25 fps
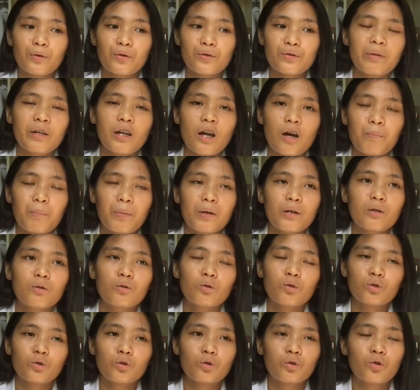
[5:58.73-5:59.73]
tapos
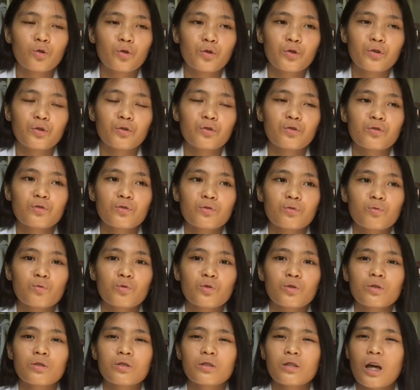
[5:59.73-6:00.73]
pinapanood ko yung
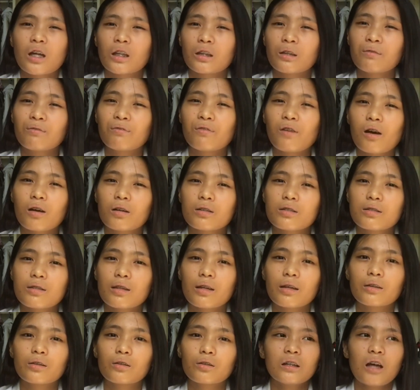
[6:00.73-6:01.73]
study vlogs
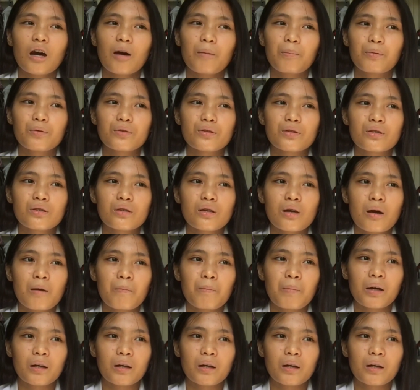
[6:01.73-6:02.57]
na yun. Tapos,